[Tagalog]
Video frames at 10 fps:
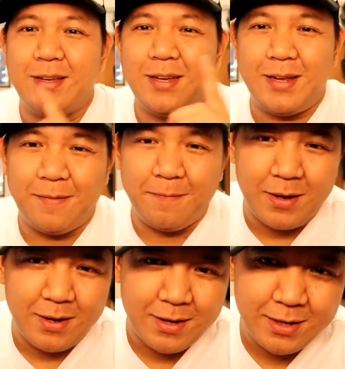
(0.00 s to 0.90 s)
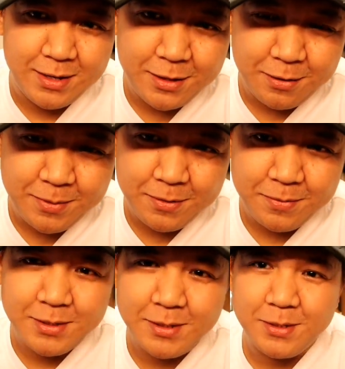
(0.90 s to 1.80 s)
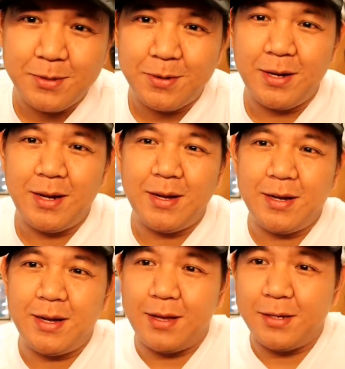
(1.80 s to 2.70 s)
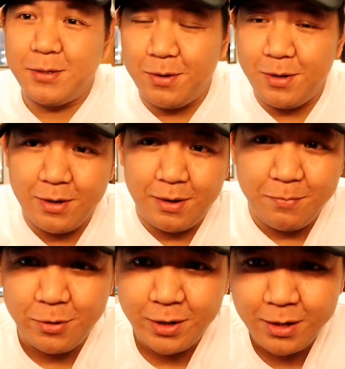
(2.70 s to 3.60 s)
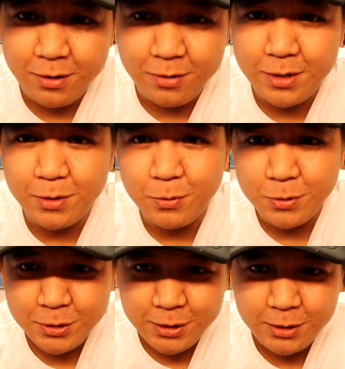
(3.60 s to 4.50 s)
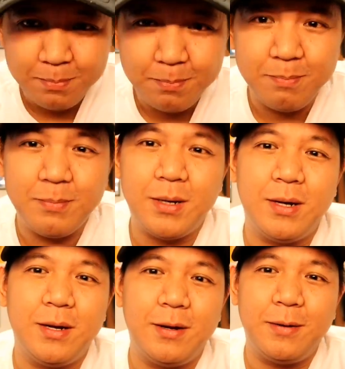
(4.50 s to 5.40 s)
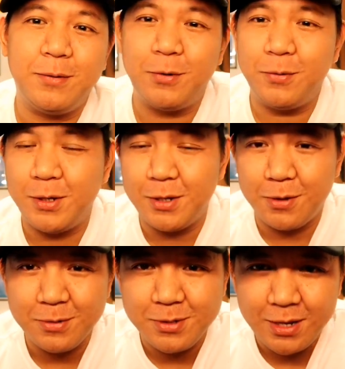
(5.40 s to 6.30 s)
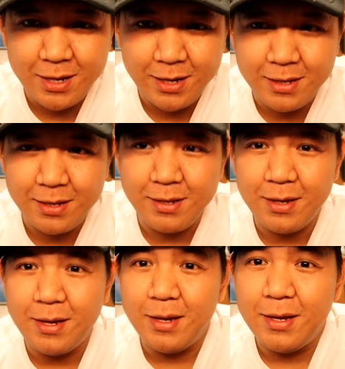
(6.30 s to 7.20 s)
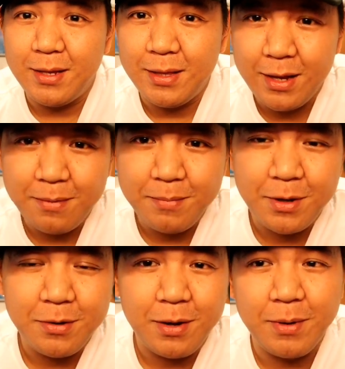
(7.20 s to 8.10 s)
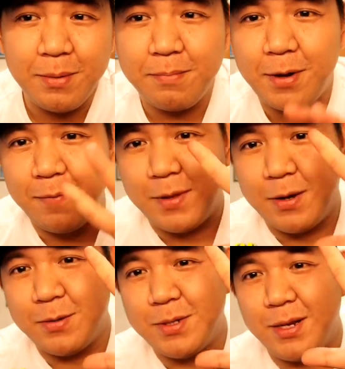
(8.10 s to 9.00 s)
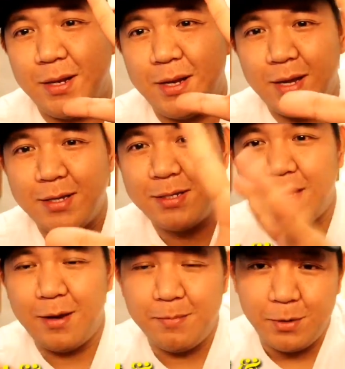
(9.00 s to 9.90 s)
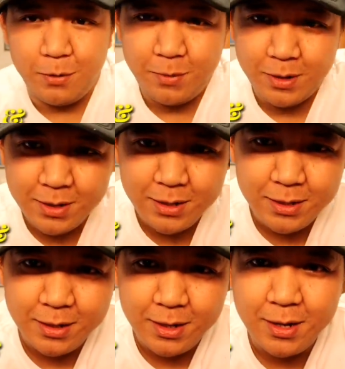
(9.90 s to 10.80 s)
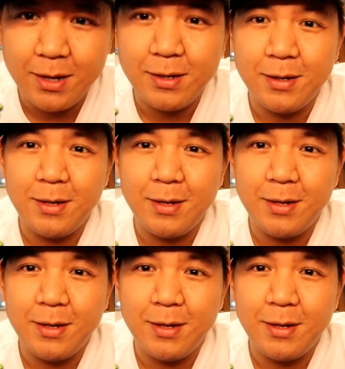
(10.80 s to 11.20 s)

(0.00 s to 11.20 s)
yan, a uh, little bit of history lang. As you all know, I'm working on a cruise ship, uh, Norwegian Cruise Line. Then, meron kaming 5,000 guests every week na